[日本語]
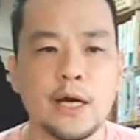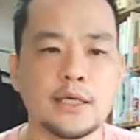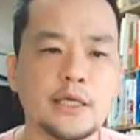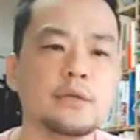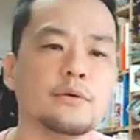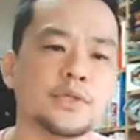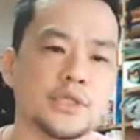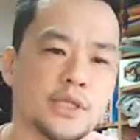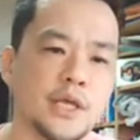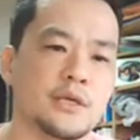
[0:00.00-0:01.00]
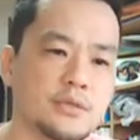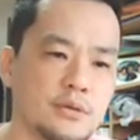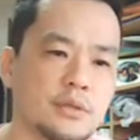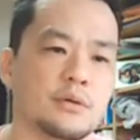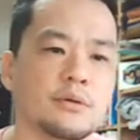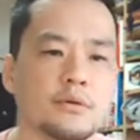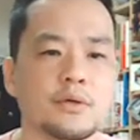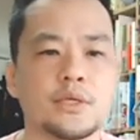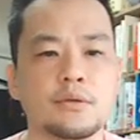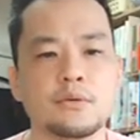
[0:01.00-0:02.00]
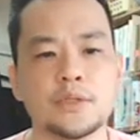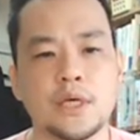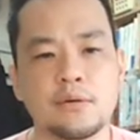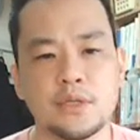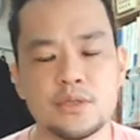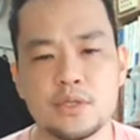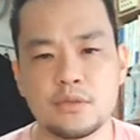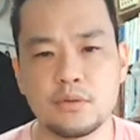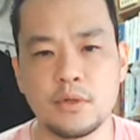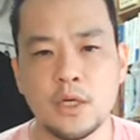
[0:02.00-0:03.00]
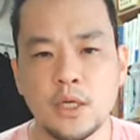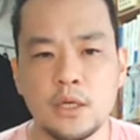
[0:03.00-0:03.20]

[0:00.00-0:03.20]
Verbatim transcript: 機能しねえぞっていうことを伊藤さんはですね、その、